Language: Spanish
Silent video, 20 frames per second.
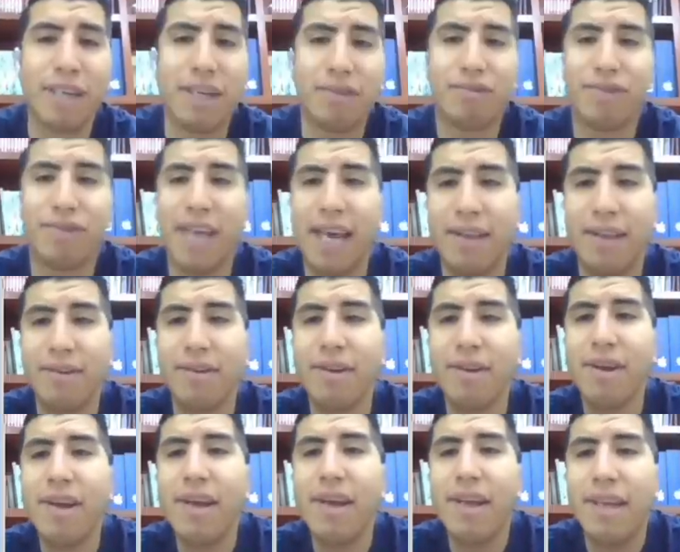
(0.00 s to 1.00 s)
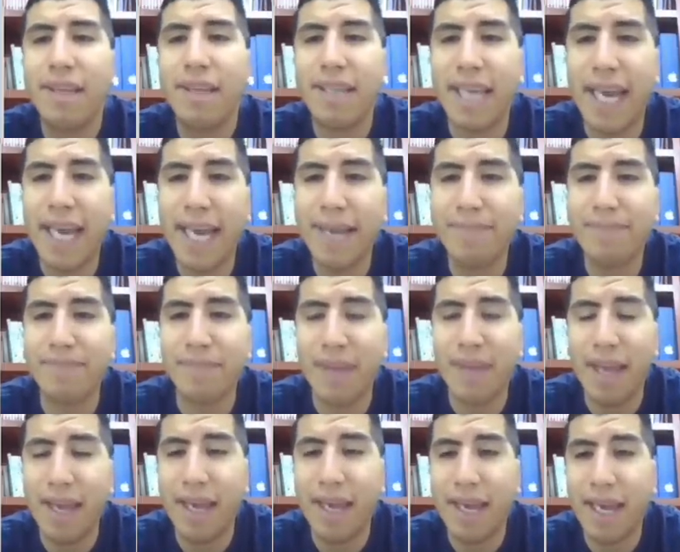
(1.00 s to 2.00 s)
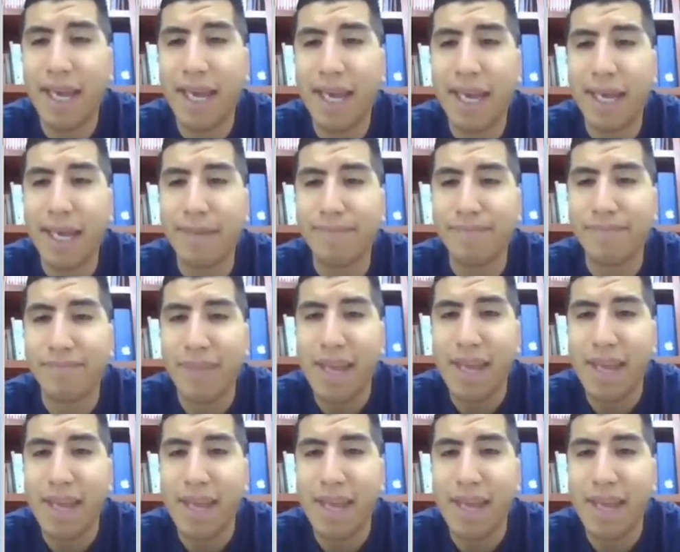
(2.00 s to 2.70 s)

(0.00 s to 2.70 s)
acusado de eh,